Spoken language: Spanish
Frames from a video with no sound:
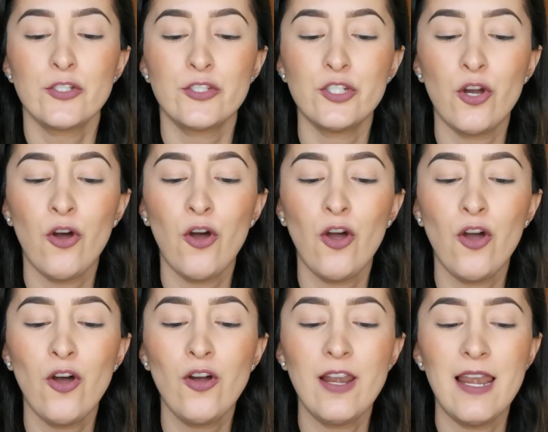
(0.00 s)
Yo
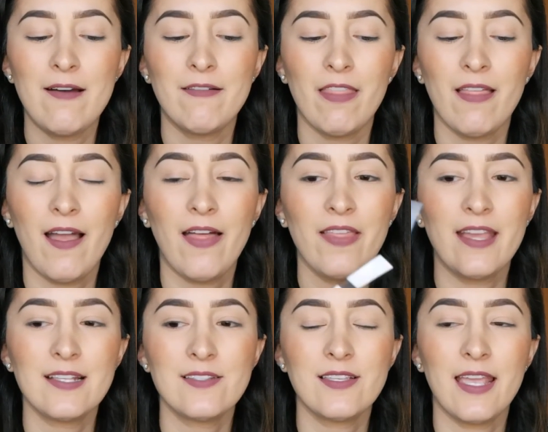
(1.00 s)
la verdad
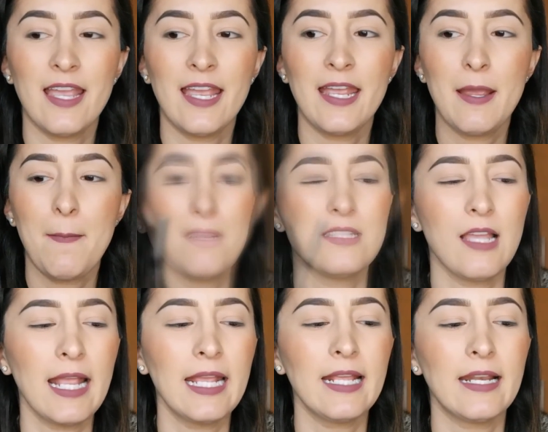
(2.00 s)
es que ustedes
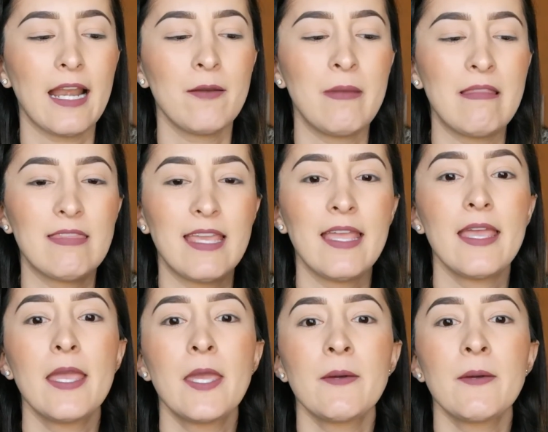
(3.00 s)
saben que realmente...